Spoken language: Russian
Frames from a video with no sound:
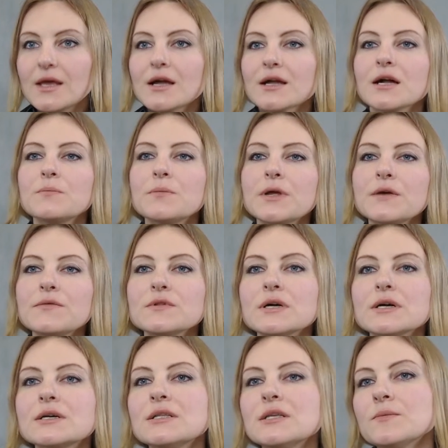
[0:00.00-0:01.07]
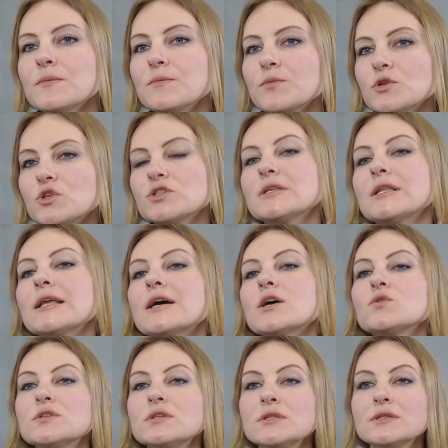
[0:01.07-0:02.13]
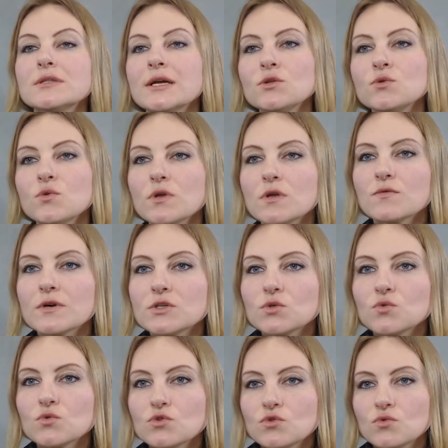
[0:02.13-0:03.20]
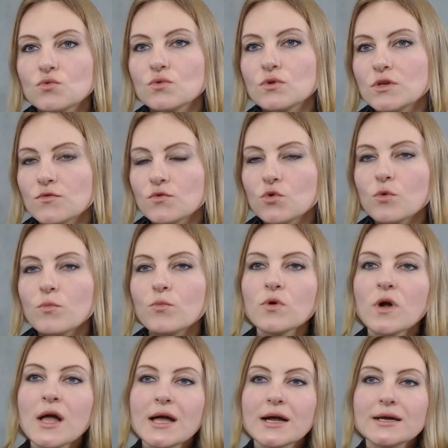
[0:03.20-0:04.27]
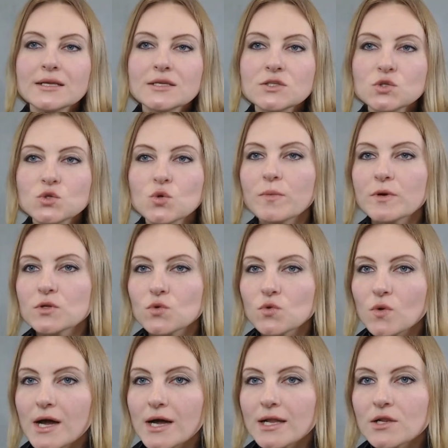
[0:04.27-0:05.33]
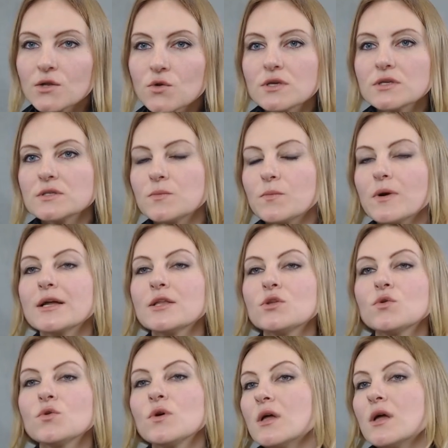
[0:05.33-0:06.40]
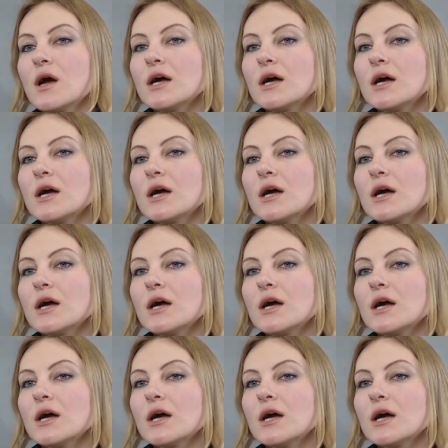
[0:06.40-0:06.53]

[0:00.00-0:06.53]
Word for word: Как правило, к ним причисляют Центральную и Восточную Европу, Грецию, Португалию, Испанию,